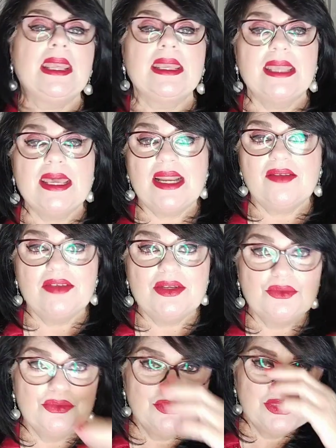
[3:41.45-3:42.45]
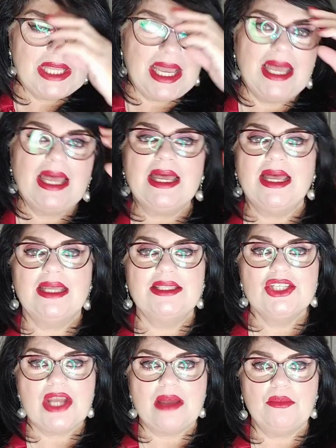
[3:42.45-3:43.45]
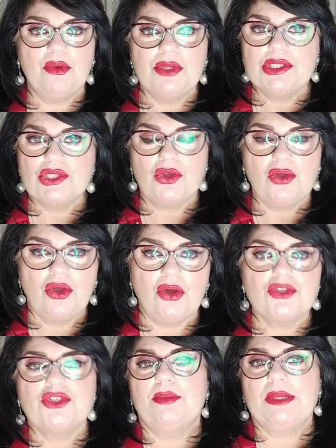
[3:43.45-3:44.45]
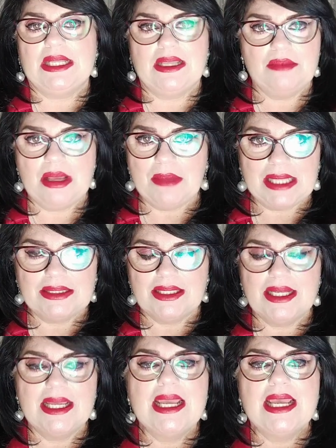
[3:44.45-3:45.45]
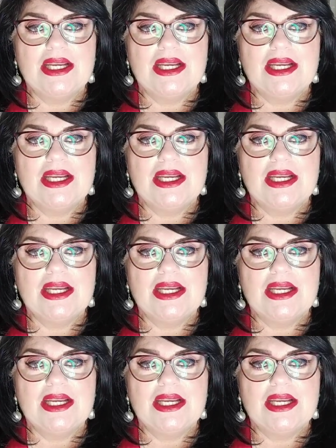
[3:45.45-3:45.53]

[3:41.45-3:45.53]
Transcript: che era venuta eh, diciamo in soccorso perché mia madre